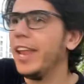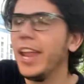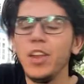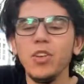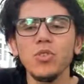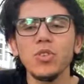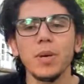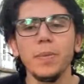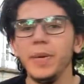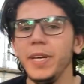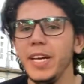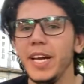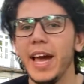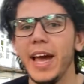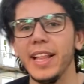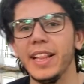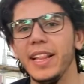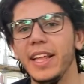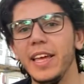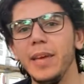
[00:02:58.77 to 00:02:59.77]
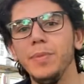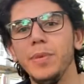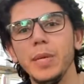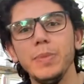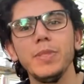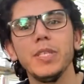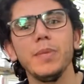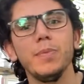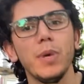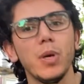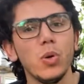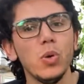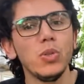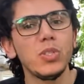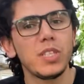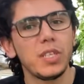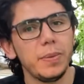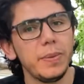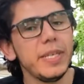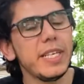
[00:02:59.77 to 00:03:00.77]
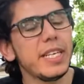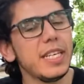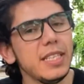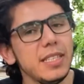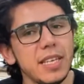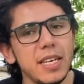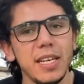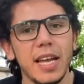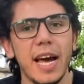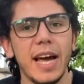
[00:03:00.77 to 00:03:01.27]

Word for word: لانه طبيعي هتلاقيه بيبذل مجهود كبير جدا